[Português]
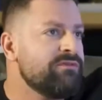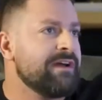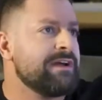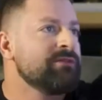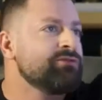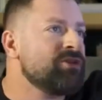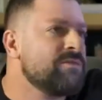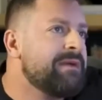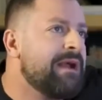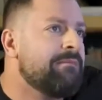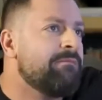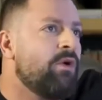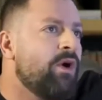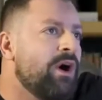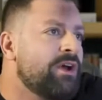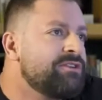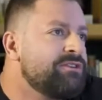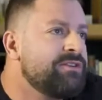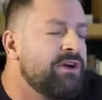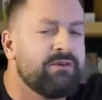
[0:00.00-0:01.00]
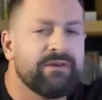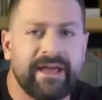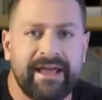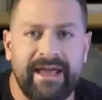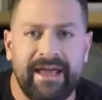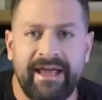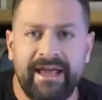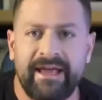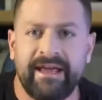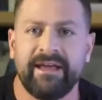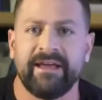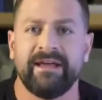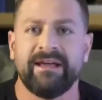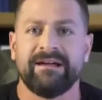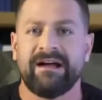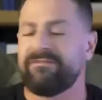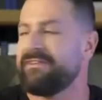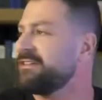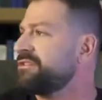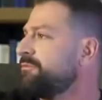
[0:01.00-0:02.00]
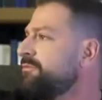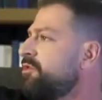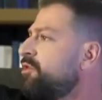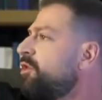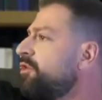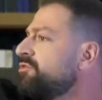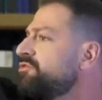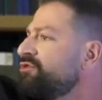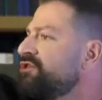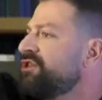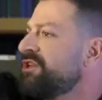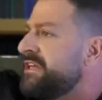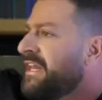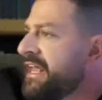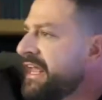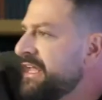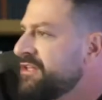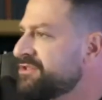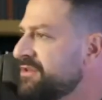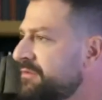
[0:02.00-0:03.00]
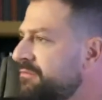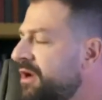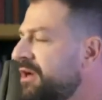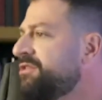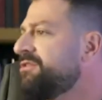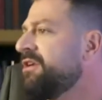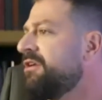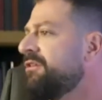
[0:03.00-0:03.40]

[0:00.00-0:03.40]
falando sobre a morte de alguém. Vai falar sobre um conto chinês sobre a morte de